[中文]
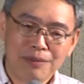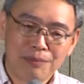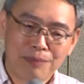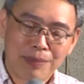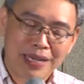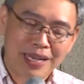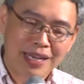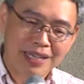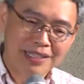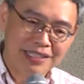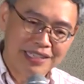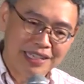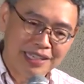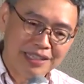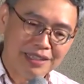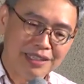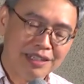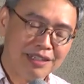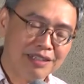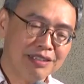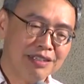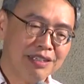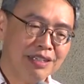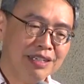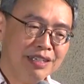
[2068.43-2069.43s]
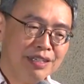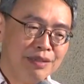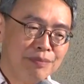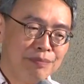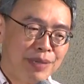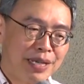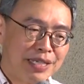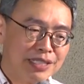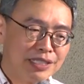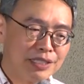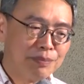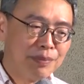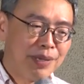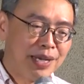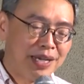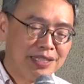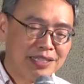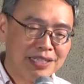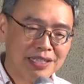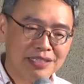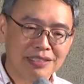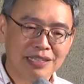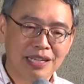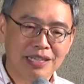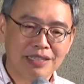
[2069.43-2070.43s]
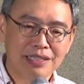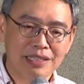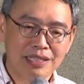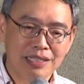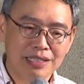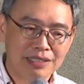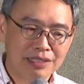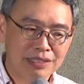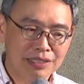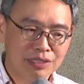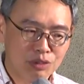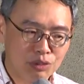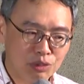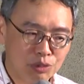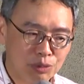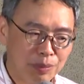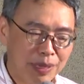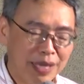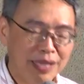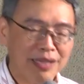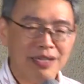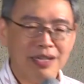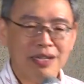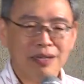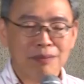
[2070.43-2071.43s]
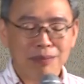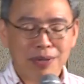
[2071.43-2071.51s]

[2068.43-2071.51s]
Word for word: 把它延到了八十八年才第一次出版。